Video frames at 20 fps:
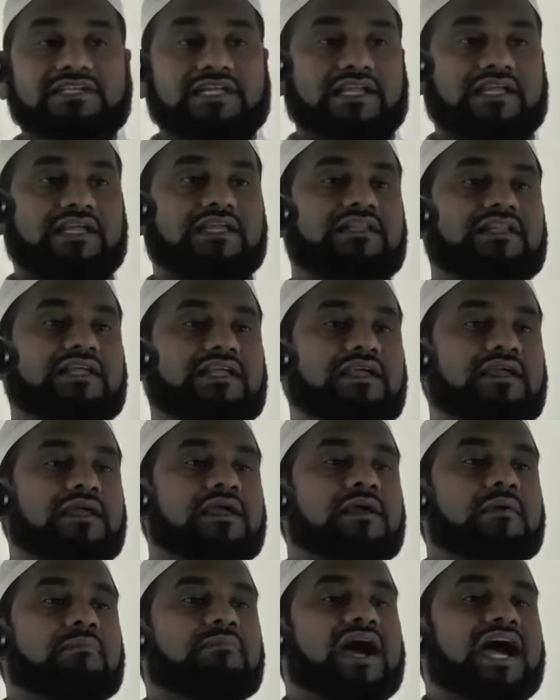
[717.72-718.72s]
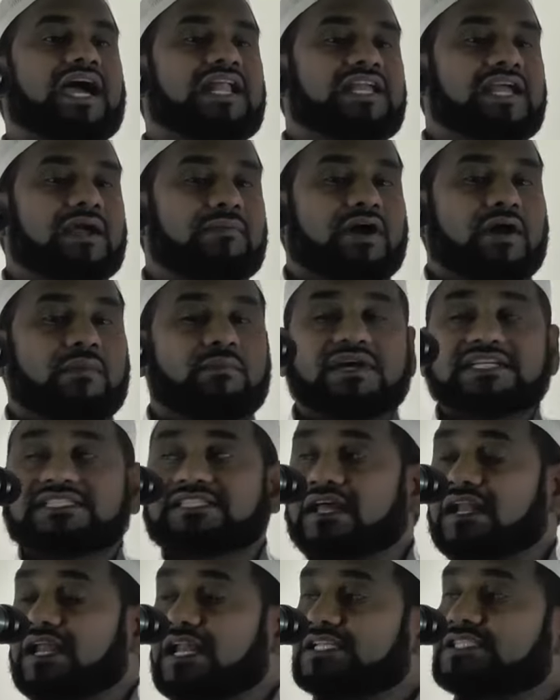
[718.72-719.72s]
జరిగింది మహనీయ మహమ్మద్
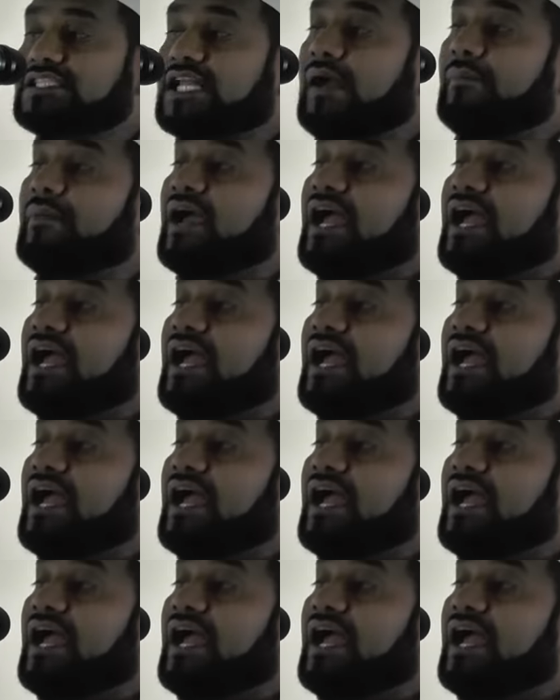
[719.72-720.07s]
సల్లాహస్లాం